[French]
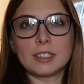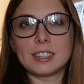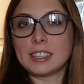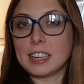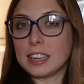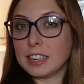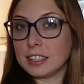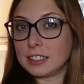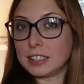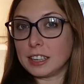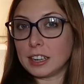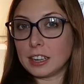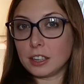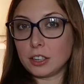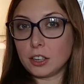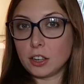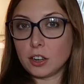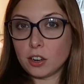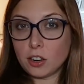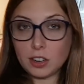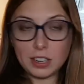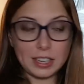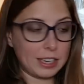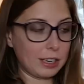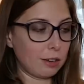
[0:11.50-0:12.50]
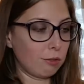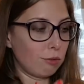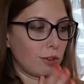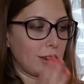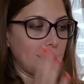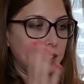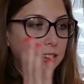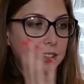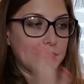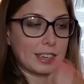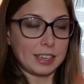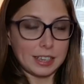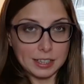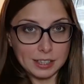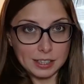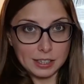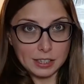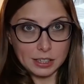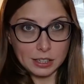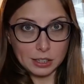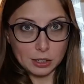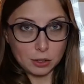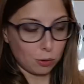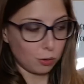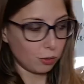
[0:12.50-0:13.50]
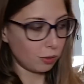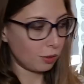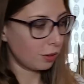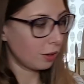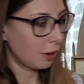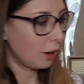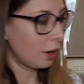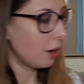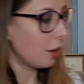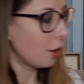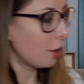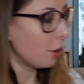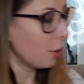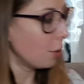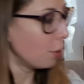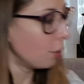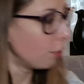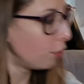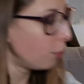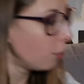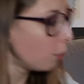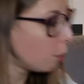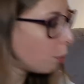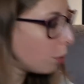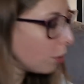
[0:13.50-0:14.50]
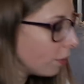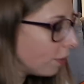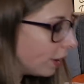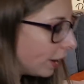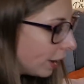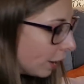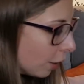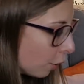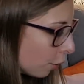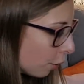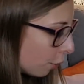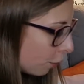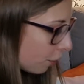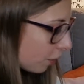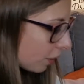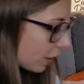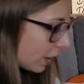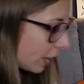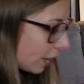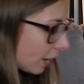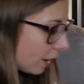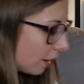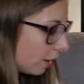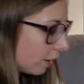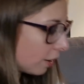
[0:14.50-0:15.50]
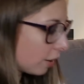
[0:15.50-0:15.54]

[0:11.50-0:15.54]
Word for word: d'intérieur qui vont être résistantes. Vous pouvez offrir,